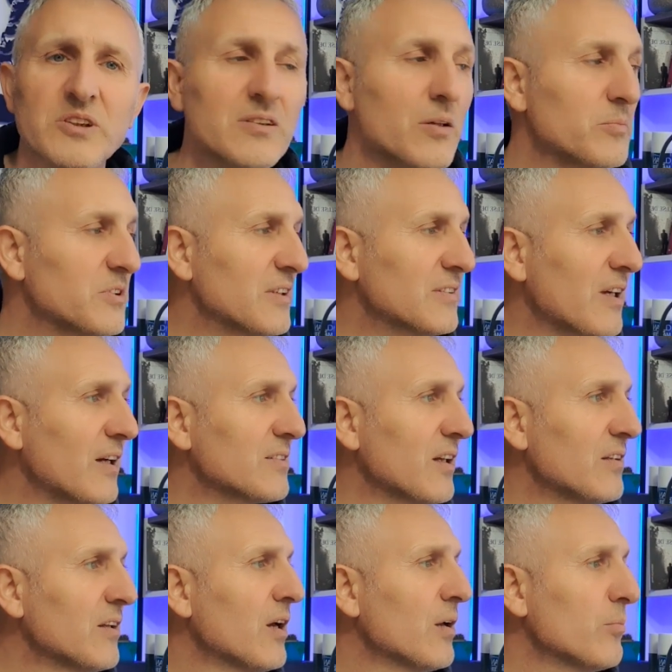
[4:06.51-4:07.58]
sitemizde
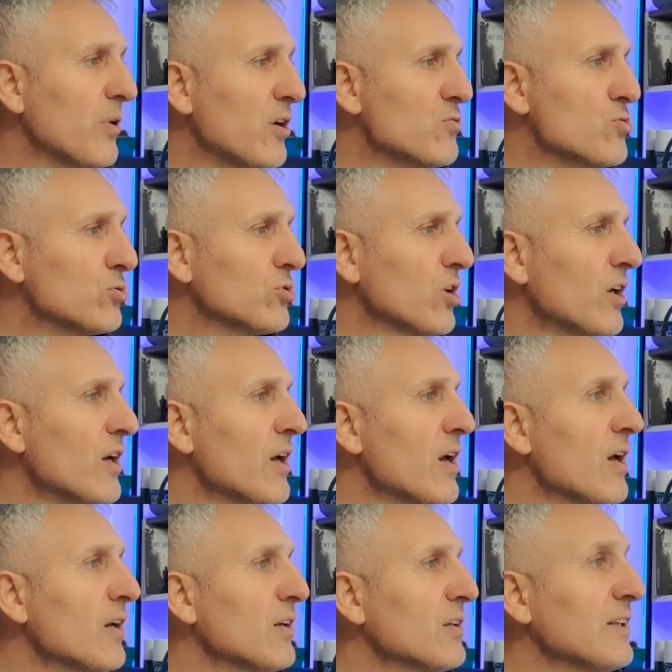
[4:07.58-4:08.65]
zaten mevcut.
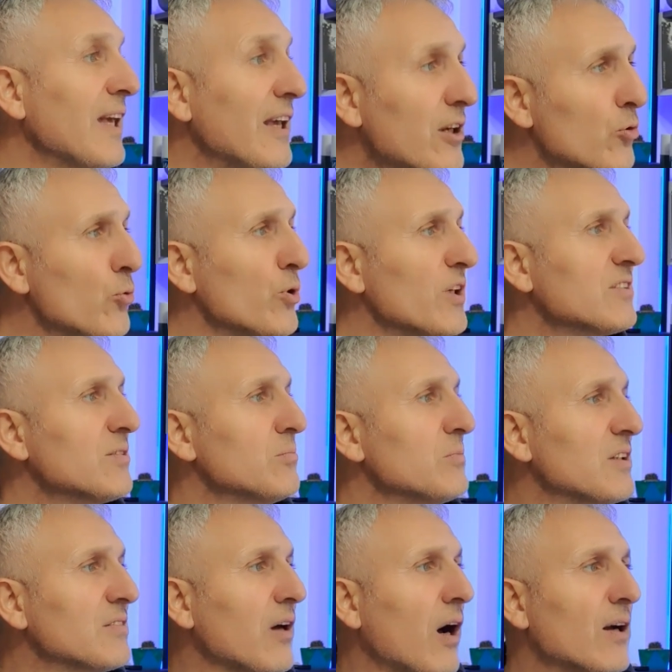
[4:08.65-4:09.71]
Yeni
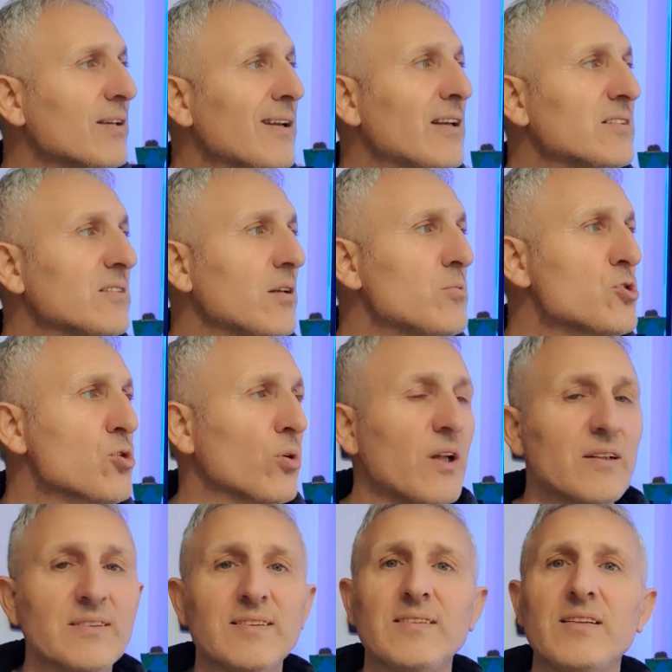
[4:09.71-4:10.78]
üretimde dahil edilmiş
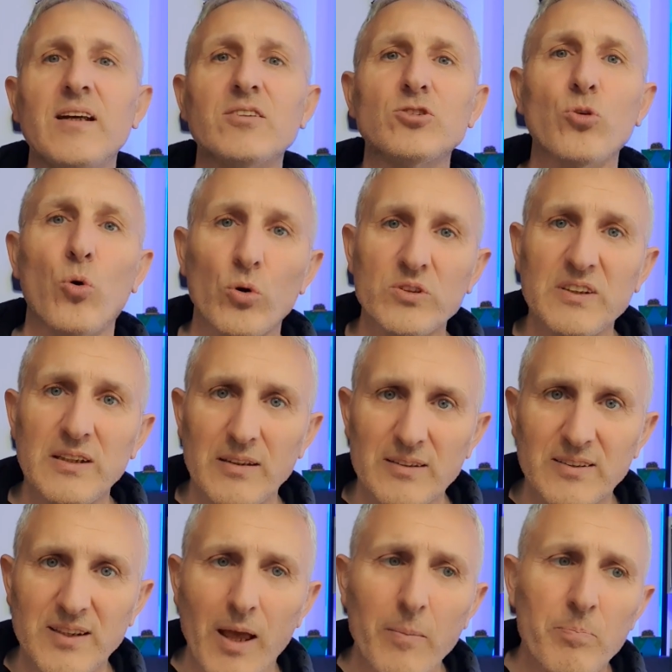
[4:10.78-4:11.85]
olan CSOT
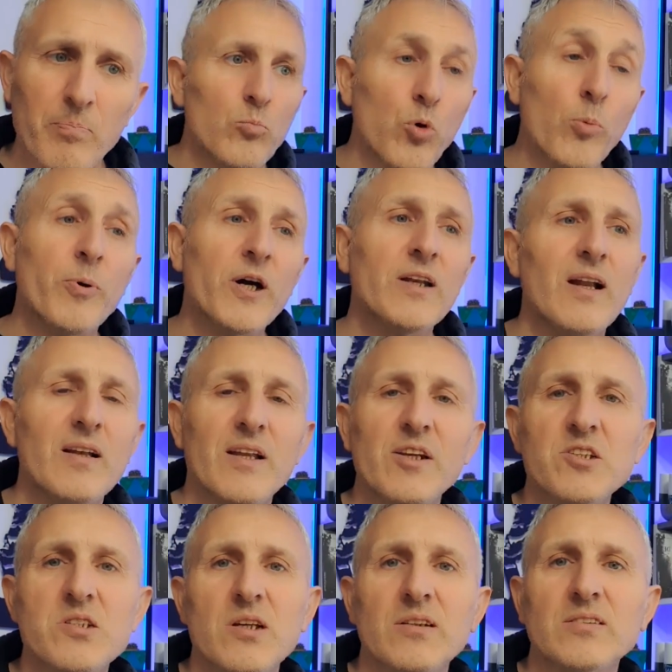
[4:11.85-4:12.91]
ise bu paneller
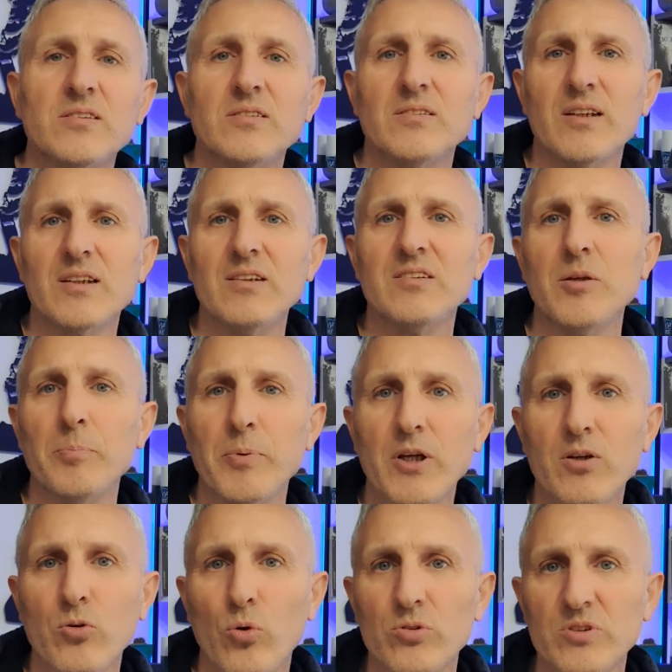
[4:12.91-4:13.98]
içerisindeki
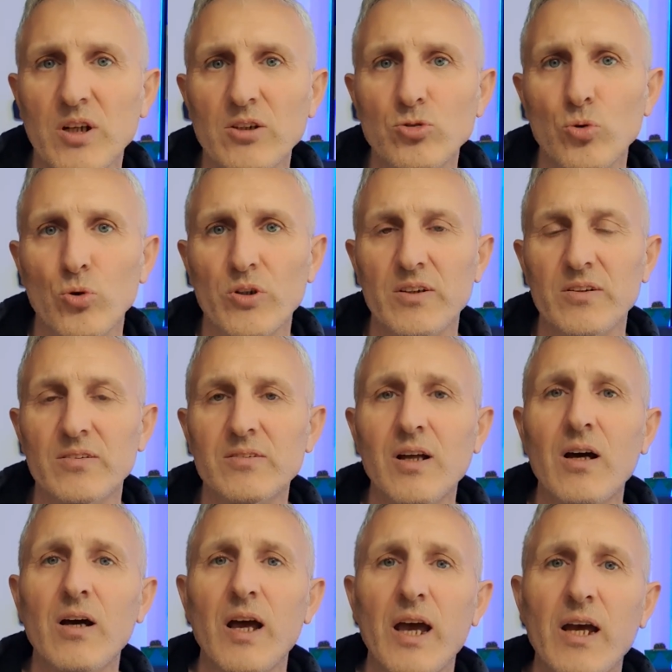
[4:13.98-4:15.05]
tipik kontrast
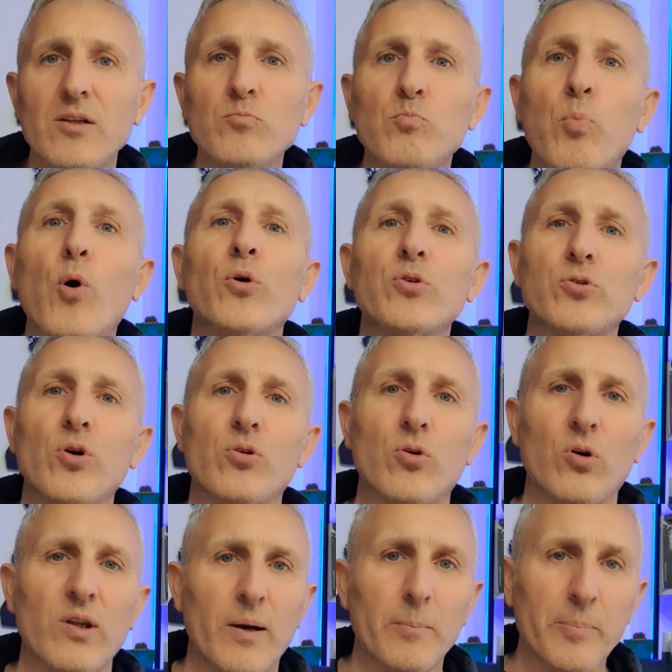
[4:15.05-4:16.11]
oranında en bonkör
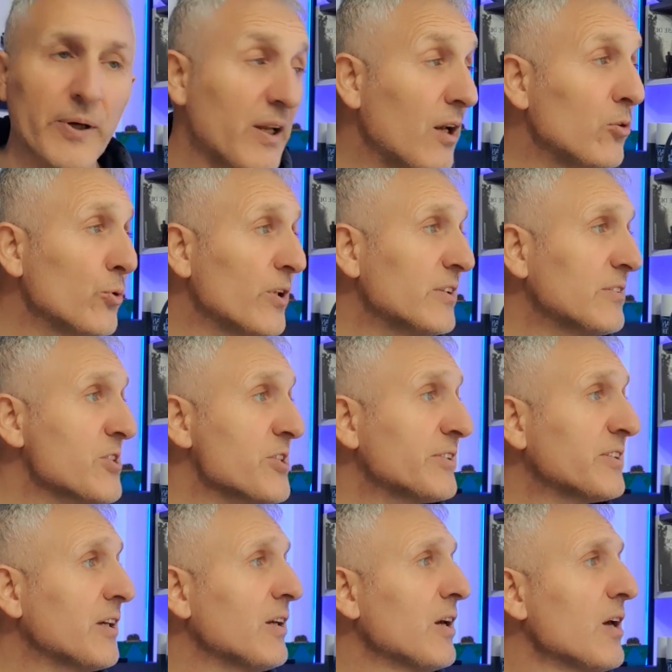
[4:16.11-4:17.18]
olan panel
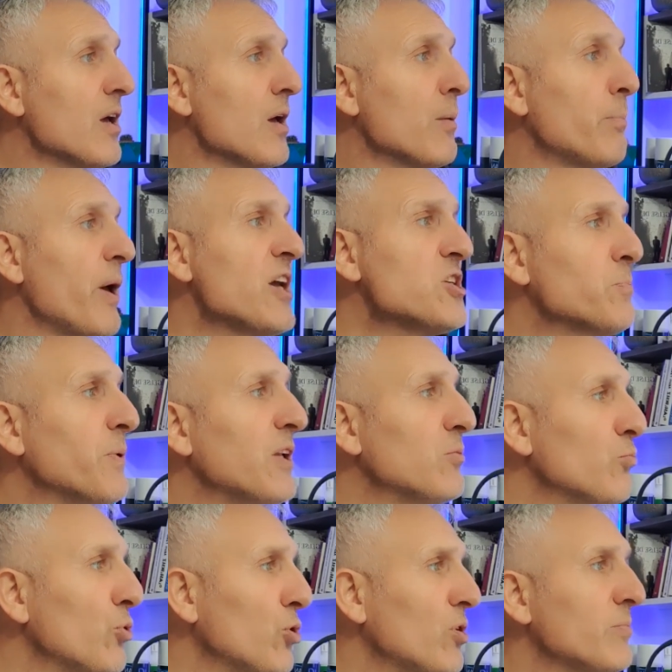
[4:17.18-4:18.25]
üreticisi
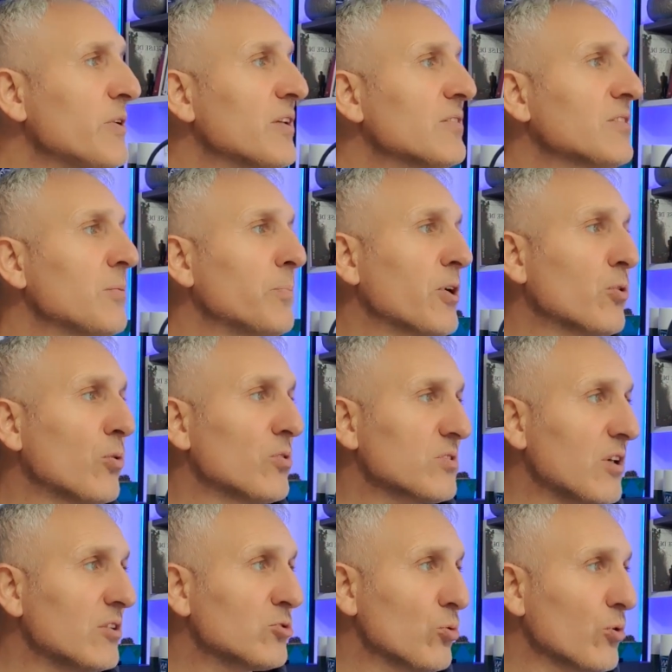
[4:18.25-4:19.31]
5000 bölü 1 tipik
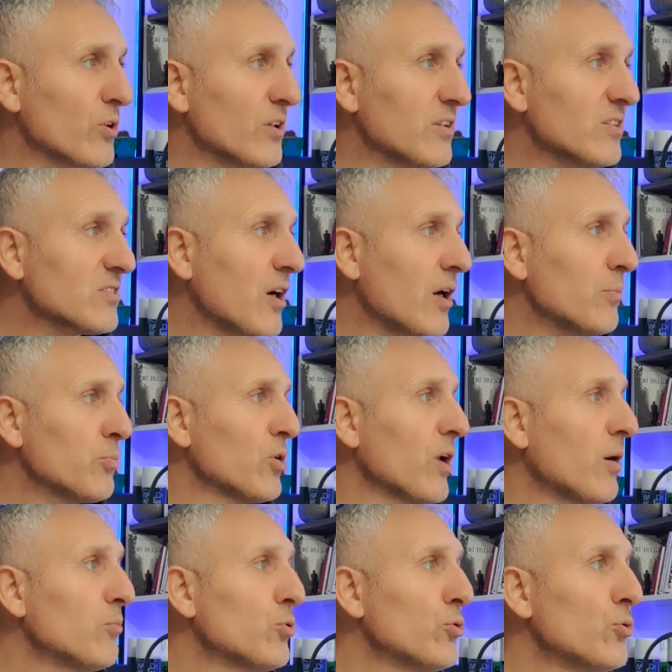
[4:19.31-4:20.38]
kontrast oranına sahip
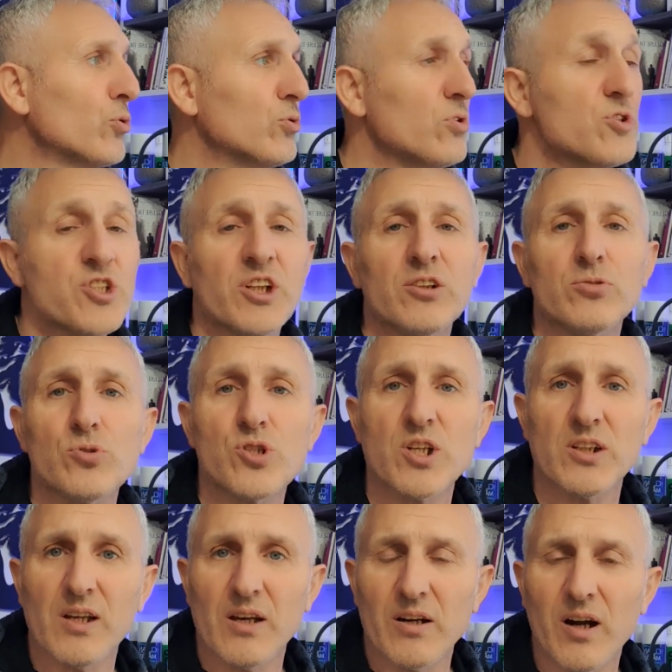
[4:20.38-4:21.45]
olan bu ürünün
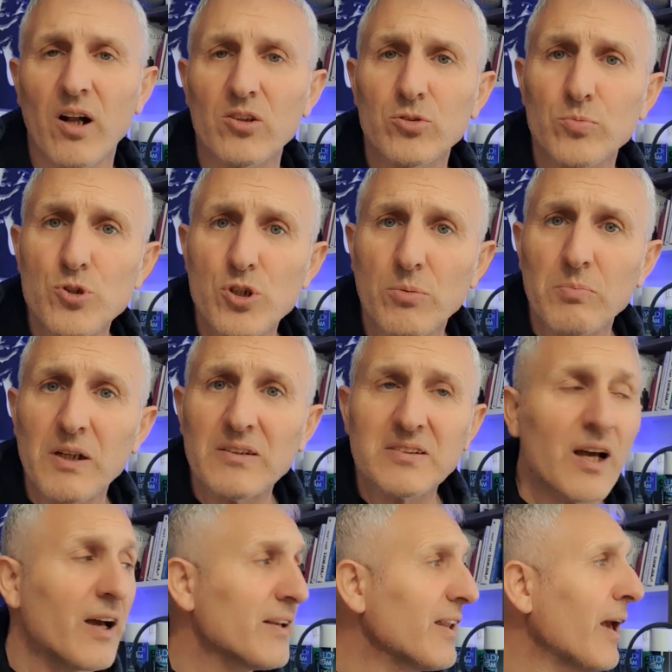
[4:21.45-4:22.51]
G2G değeri 6,5
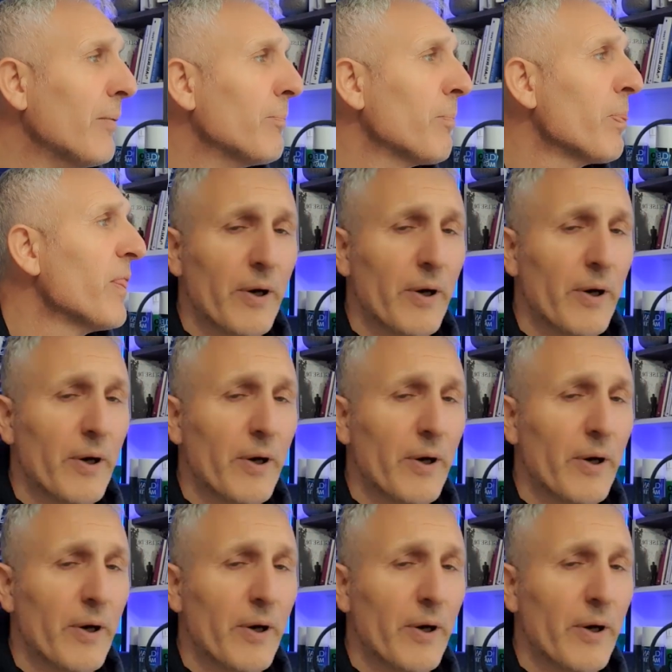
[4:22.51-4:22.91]
milisaniye.